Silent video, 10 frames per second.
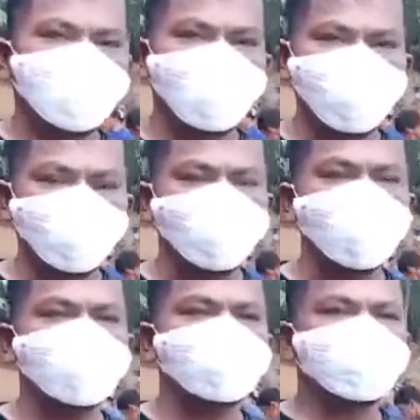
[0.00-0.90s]
8
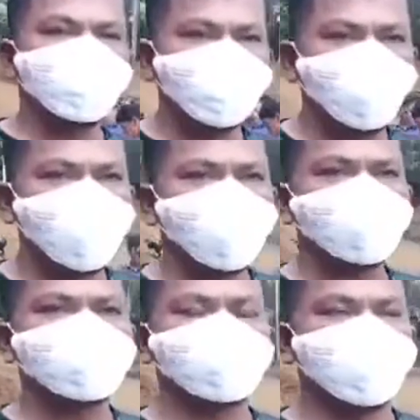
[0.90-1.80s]
orang, 10 orang
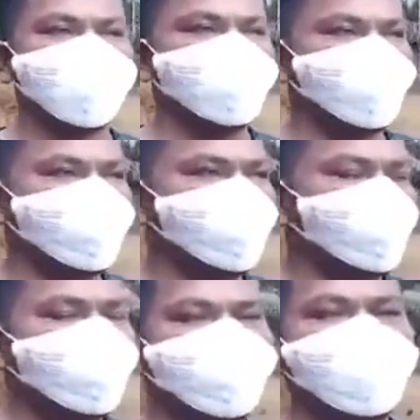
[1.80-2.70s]
tergantung
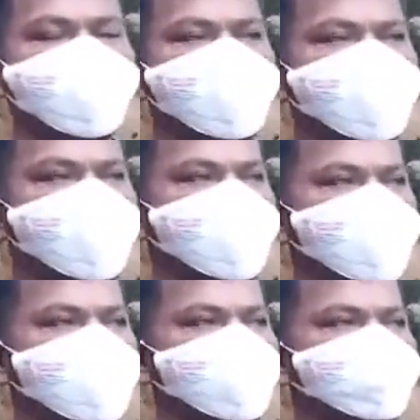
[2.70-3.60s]

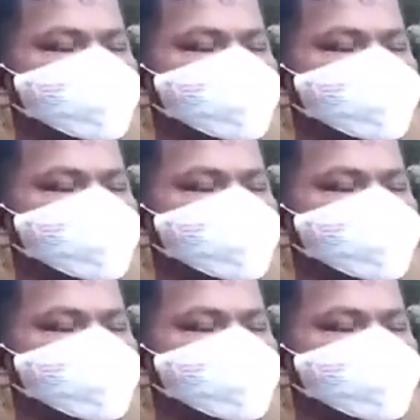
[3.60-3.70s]
uh,